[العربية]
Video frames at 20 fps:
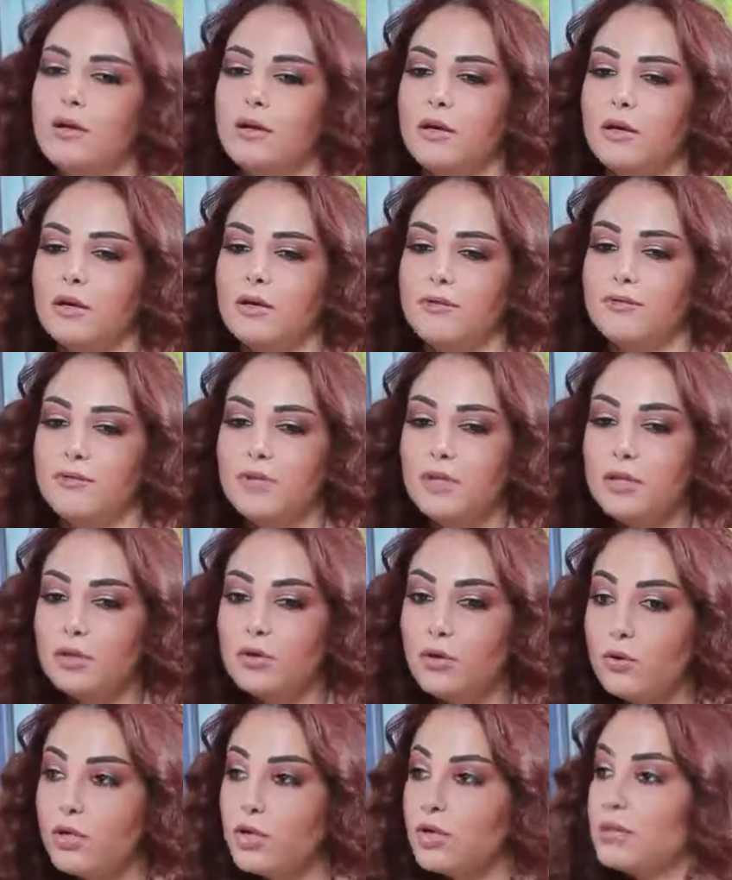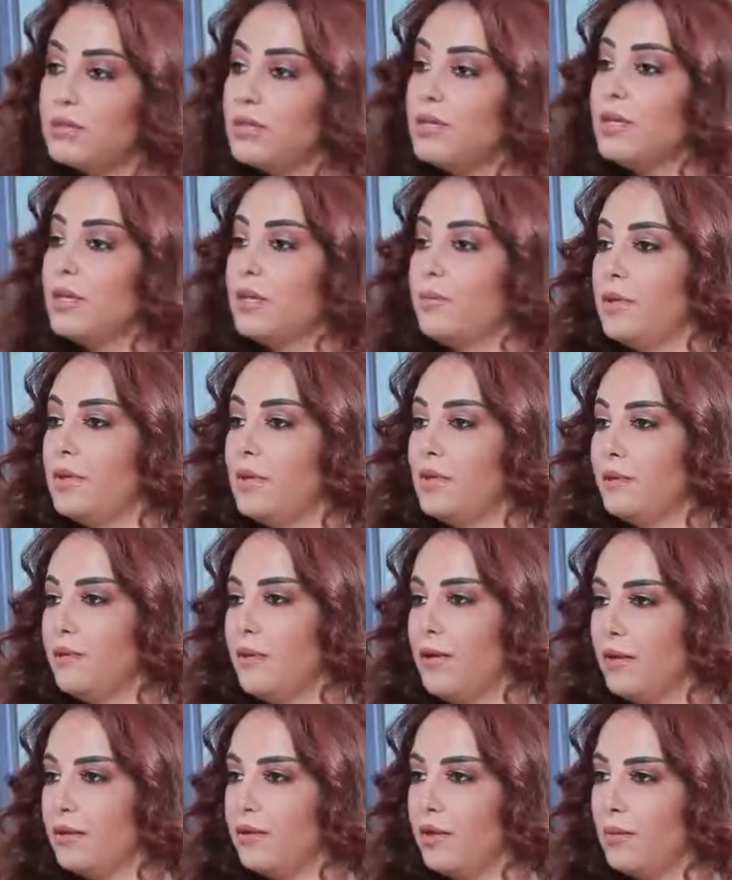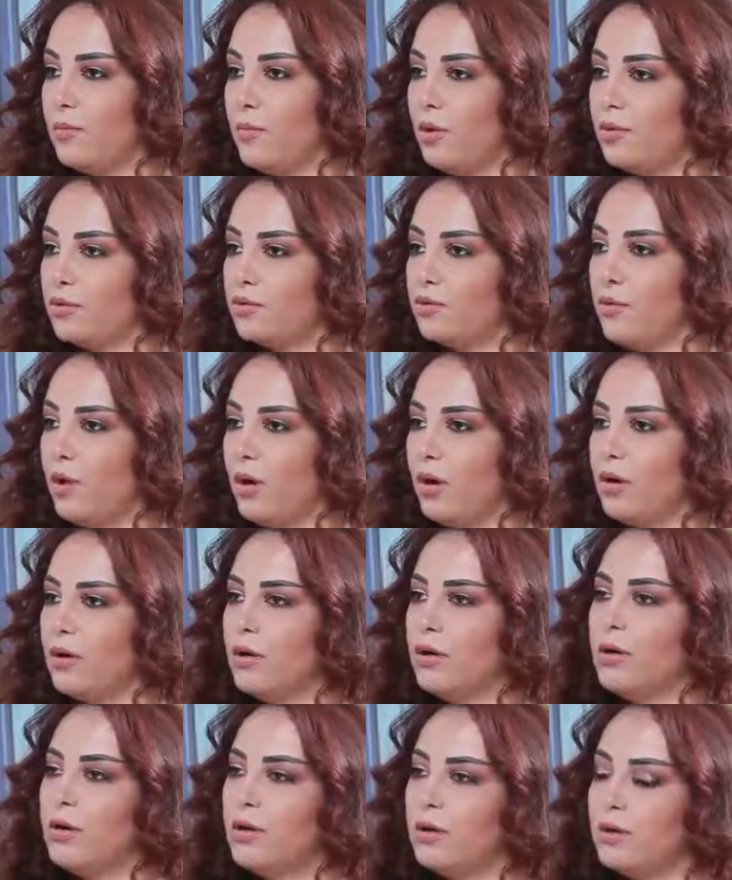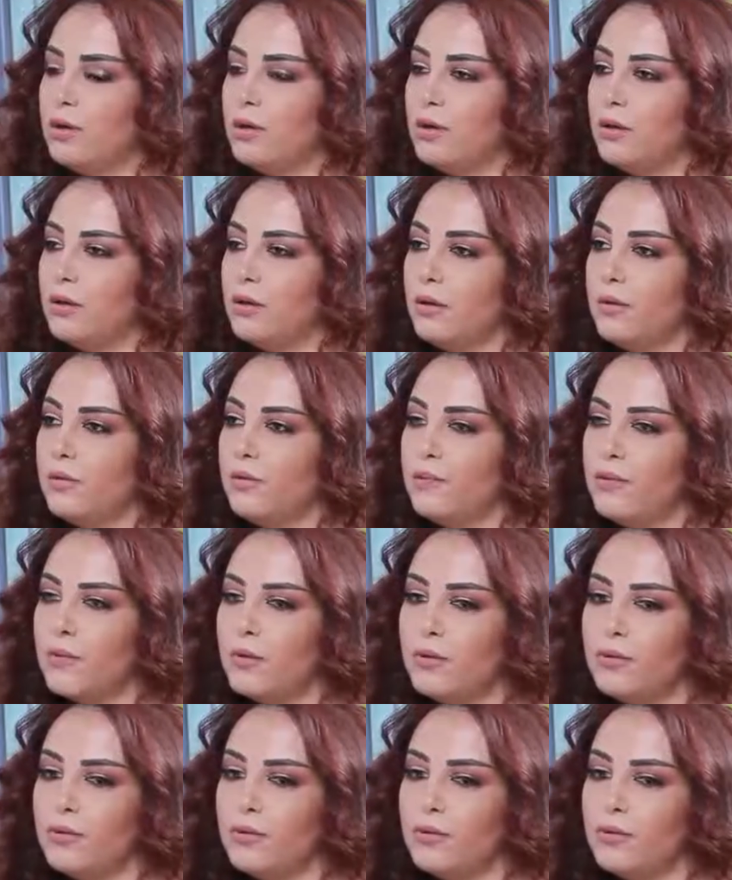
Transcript: آه، في دور كثير كبير بهيدا الموضوع آه،